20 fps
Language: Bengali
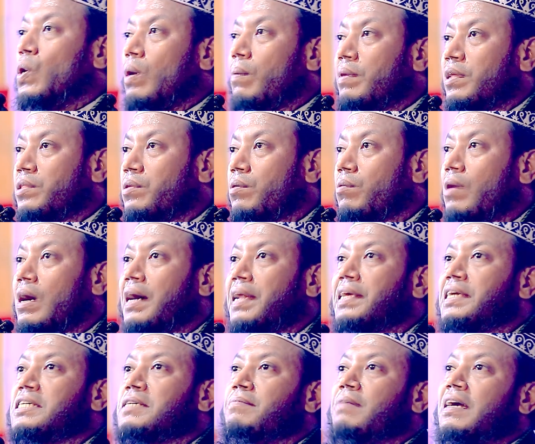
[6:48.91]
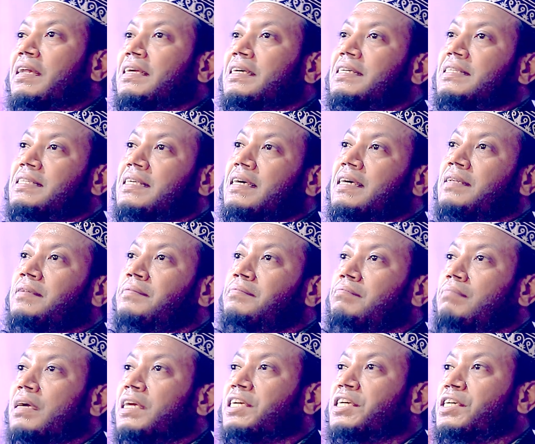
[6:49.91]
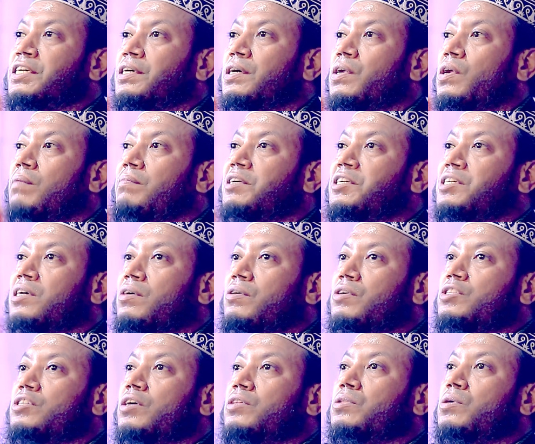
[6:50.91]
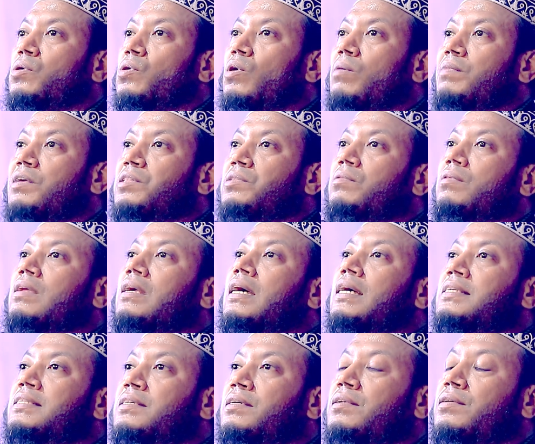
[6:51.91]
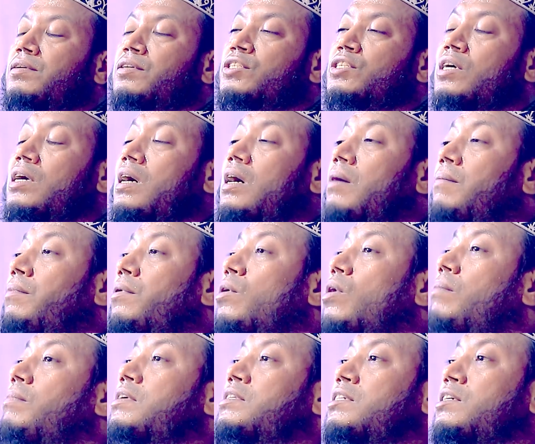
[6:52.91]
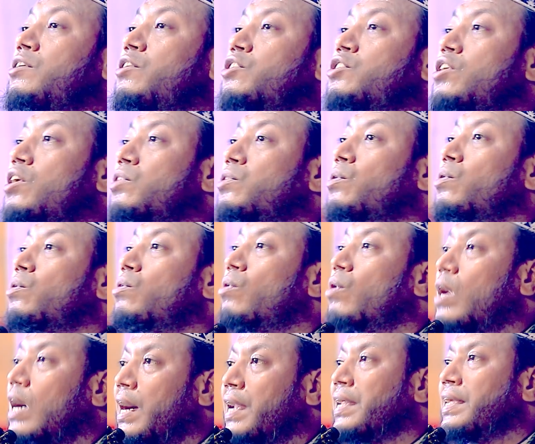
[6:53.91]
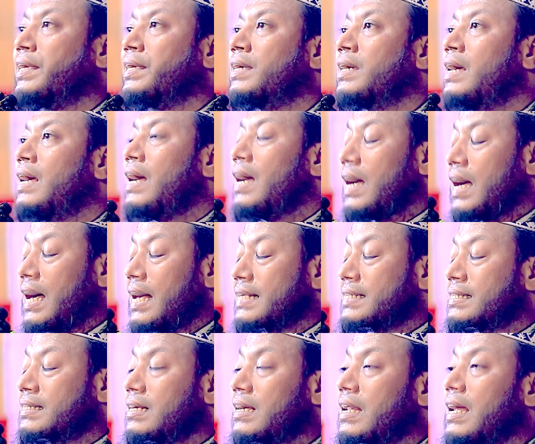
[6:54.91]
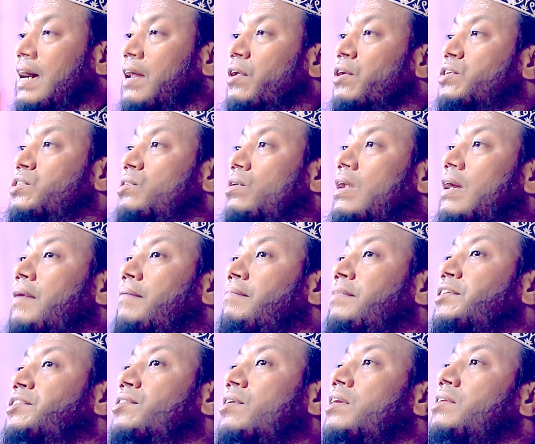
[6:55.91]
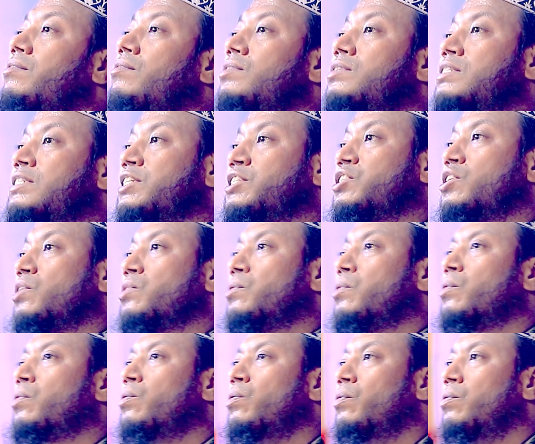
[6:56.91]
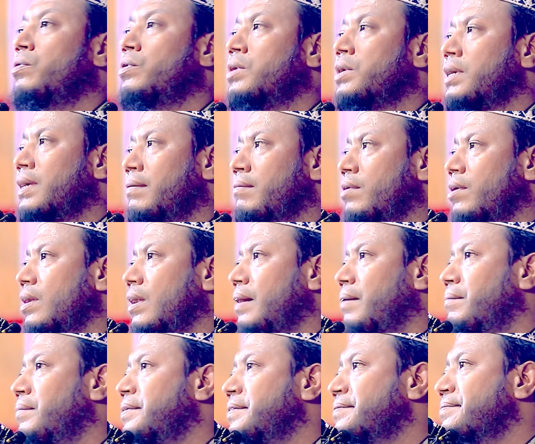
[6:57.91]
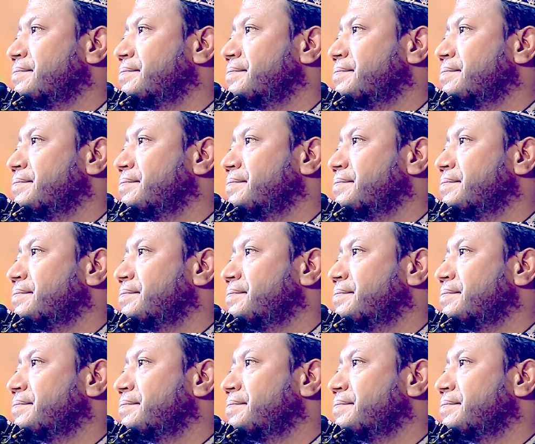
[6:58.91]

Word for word: নবীদের ওয়ারিস বানিয়েছেন বিশ্ব নবী সহ যত নবী দুনিয়ায় ছিল সব নবী ছিল সতর্ককারী আজকের আলোচনার বিষয় হচ্ছে সতর্ক কি বললাম